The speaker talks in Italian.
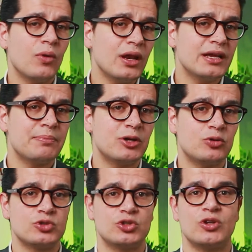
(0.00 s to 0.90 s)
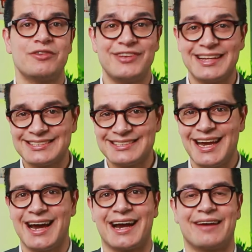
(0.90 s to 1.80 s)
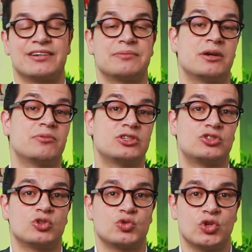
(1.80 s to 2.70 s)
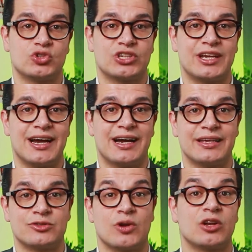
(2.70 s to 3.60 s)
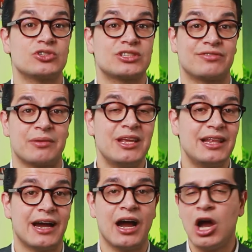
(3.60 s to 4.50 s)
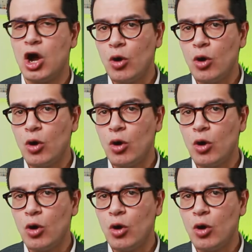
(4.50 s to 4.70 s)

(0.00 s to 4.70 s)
Quali ripercussioni finanziarie avrebbe questo sui nostri cari, sulla nostra famiglia,